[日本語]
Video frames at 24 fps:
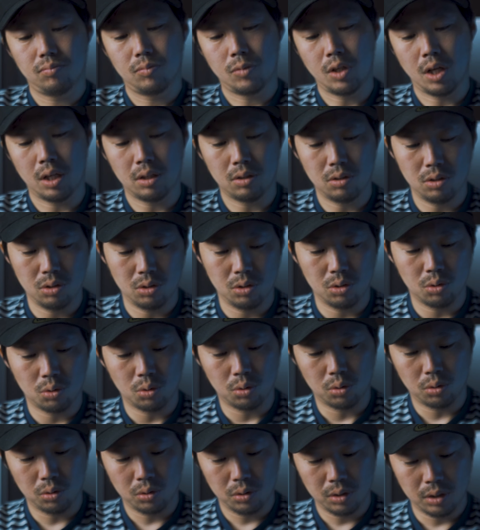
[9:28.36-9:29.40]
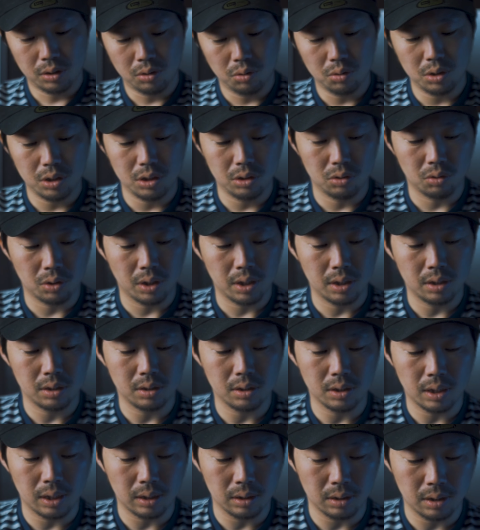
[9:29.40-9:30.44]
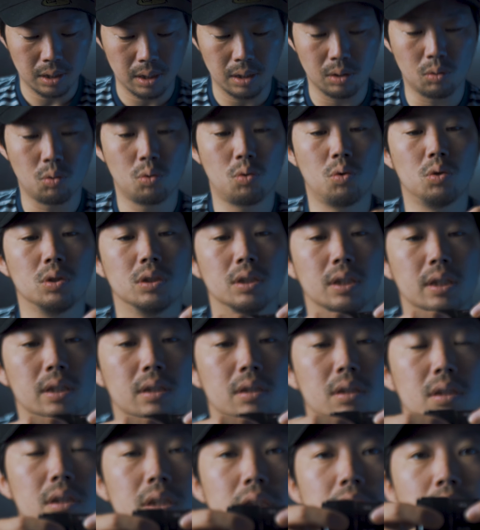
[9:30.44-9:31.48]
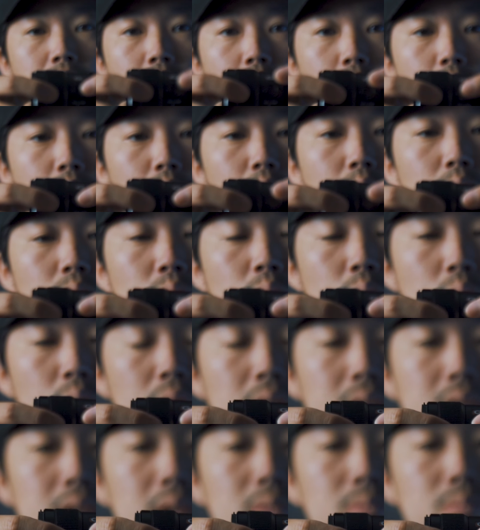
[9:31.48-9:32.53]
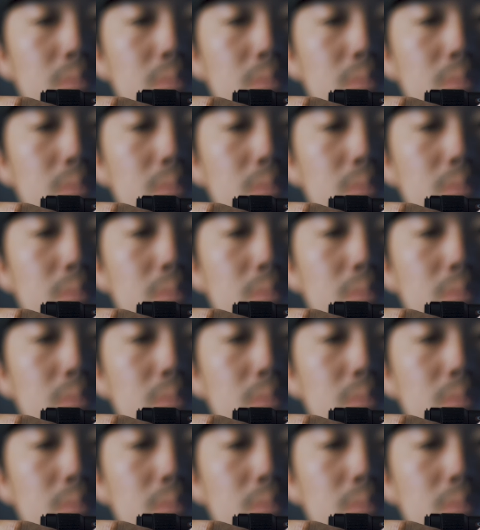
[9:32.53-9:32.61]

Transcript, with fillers: いや、いいよ。で、ソニーのレンズなんで、ここにね、1個、こう、カスタ